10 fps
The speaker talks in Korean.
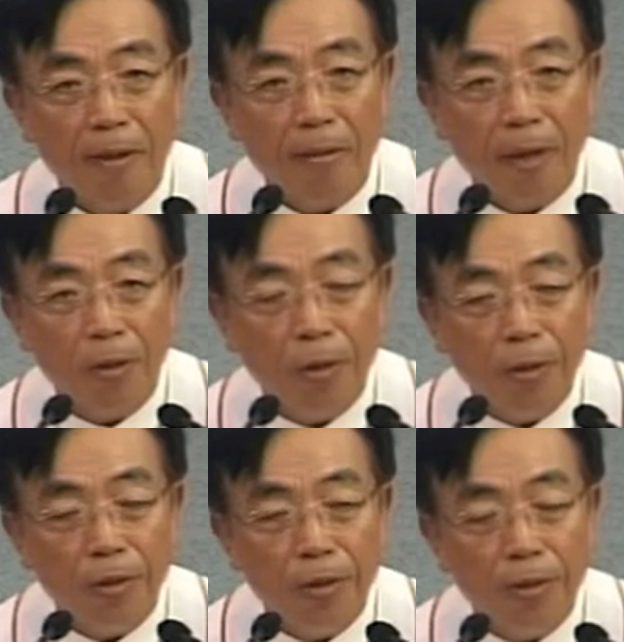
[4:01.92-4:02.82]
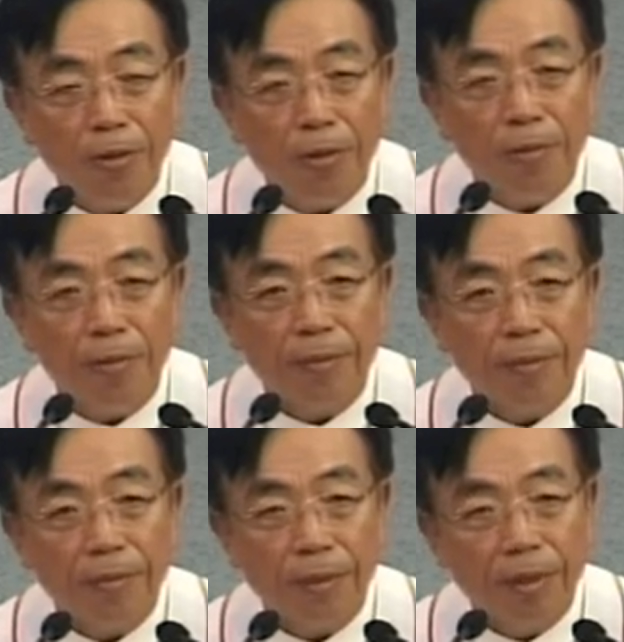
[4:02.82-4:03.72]
바로
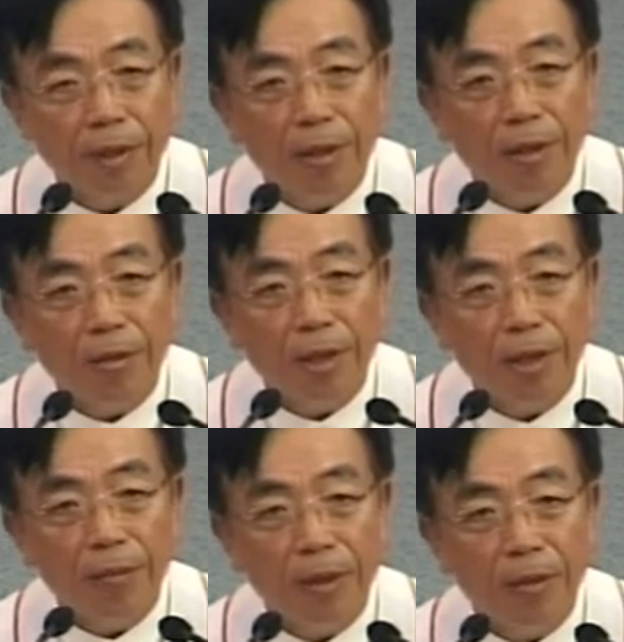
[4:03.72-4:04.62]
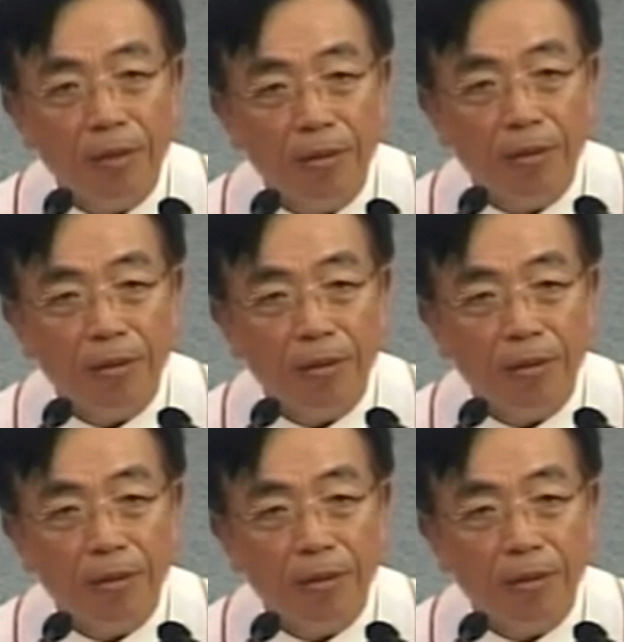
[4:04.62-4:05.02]
이 떡과 이 피는